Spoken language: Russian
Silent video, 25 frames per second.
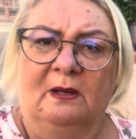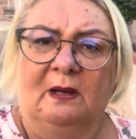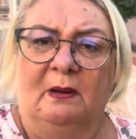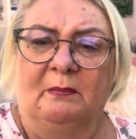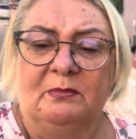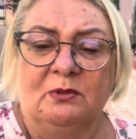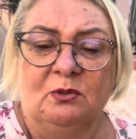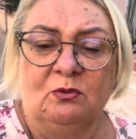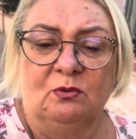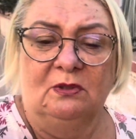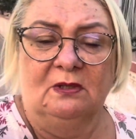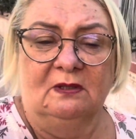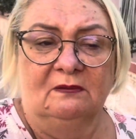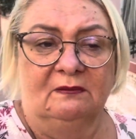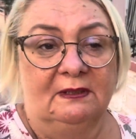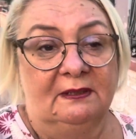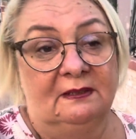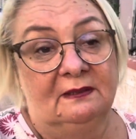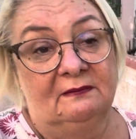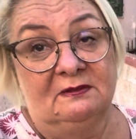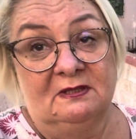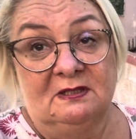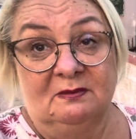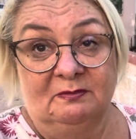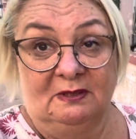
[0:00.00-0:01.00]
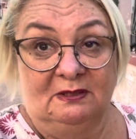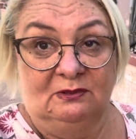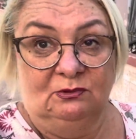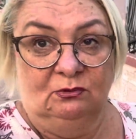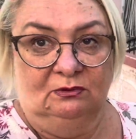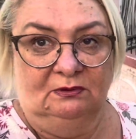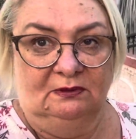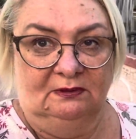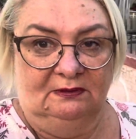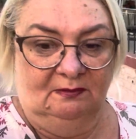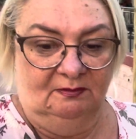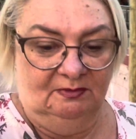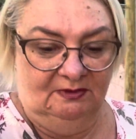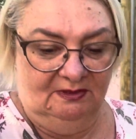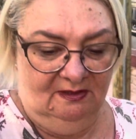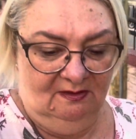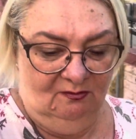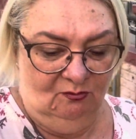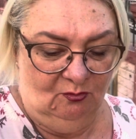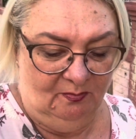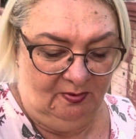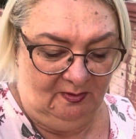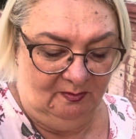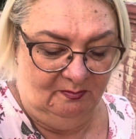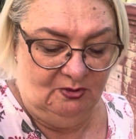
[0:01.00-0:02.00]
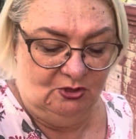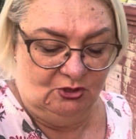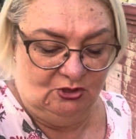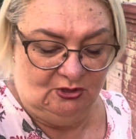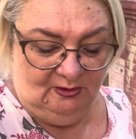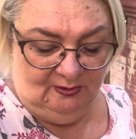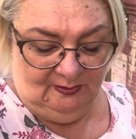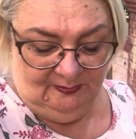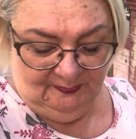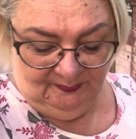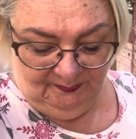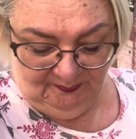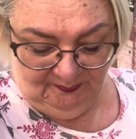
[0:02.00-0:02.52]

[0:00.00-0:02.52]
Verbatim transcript: обнюхивает. Видимо, кто-то там до него пробежал.